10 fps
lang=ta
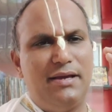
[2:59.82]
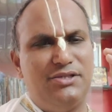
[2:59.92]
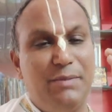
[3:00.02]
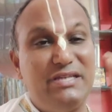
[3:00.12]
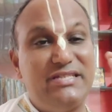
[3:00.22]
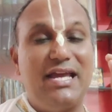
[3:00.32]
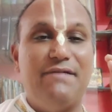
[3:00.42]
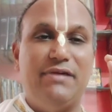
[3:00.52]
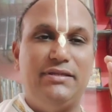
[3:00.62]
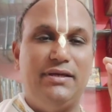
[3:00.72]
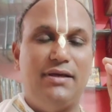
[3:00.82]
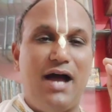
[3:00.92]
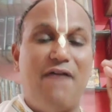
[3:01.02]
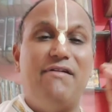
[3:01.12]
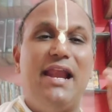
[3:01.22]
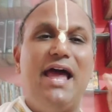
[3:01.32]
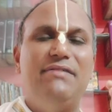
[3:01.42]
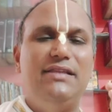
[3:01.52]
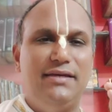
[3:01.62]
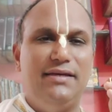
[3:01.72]
சிபி சக்கரவர்த்தி அவங்கெல்லாம்
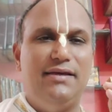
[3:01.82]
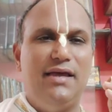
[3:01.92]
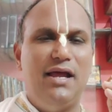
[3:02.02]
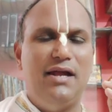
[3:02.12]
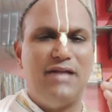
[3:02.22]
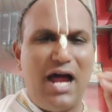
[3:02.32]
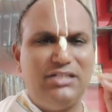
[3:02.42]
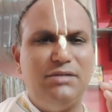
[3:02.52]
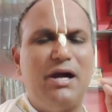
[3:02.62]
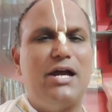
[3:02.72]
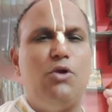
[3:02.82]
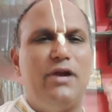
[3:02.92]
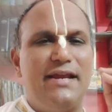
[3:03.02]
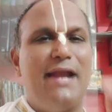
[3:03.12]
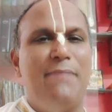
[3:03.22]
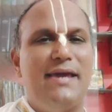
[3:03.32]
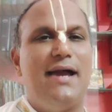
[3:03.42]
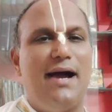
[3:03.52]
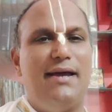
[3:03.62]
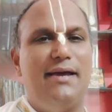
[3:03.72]
வந்து நாட்டு மக்களுடைய நன்மைக்காக